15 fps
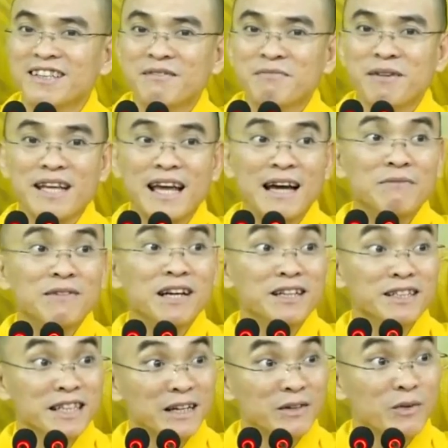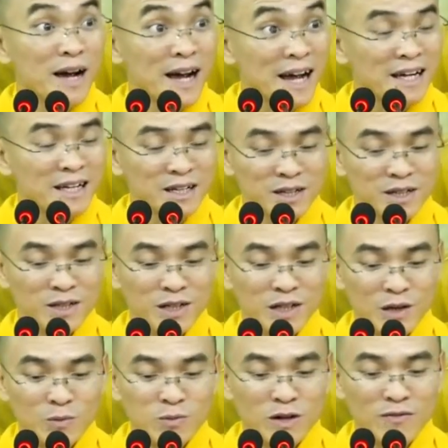mà giảm cân nhanh quá thì
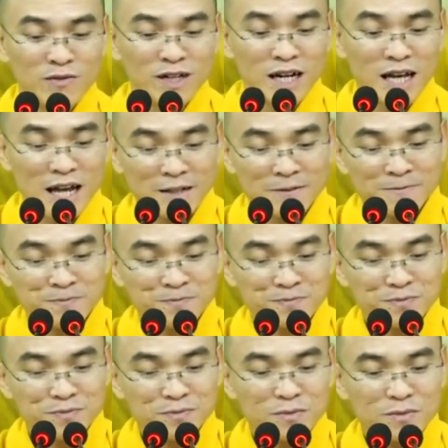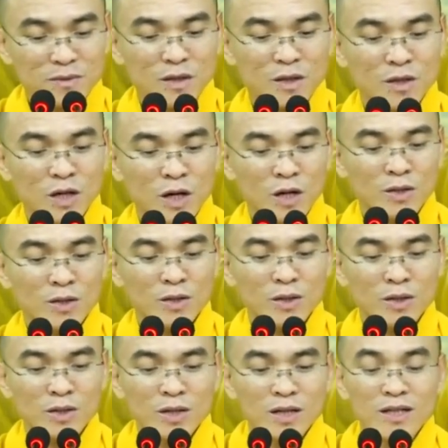cũng có vấn đề. Rồi,
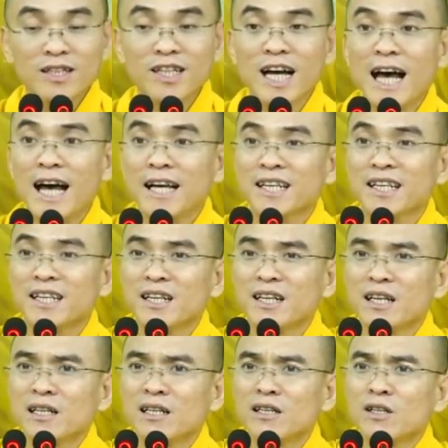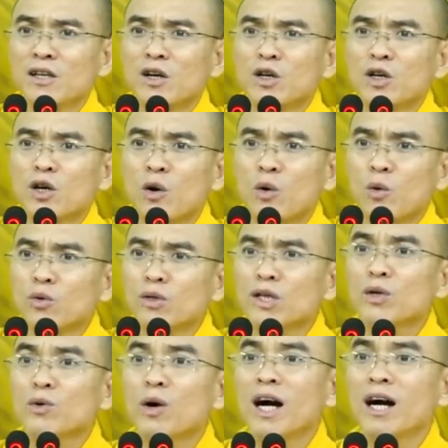thứ hai, người đó ngủ
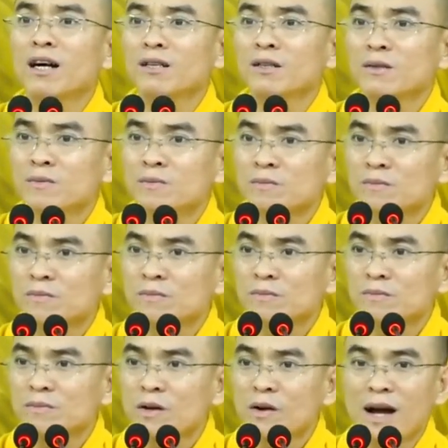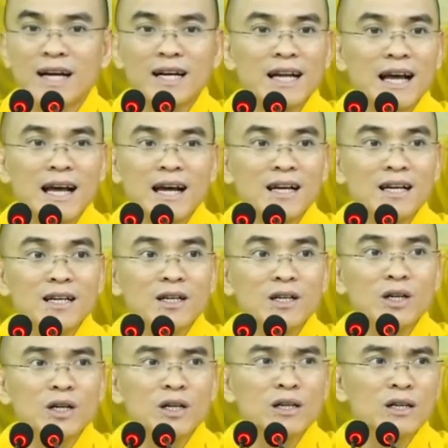nhiều hơn hoặc là
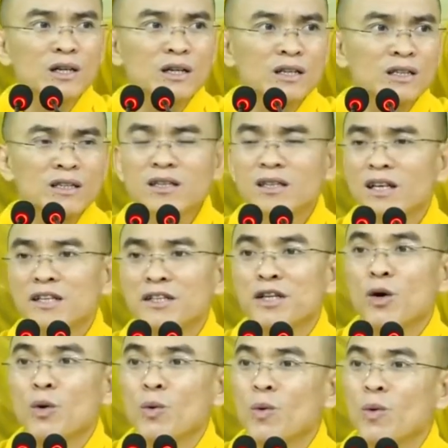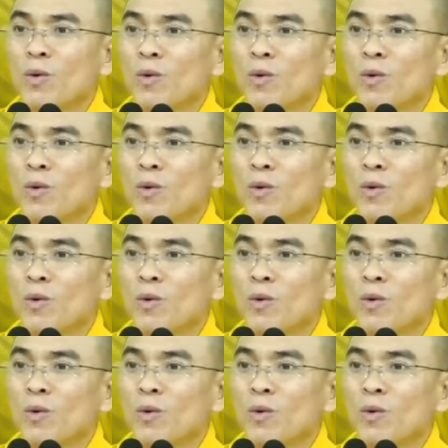rất ít ngủ.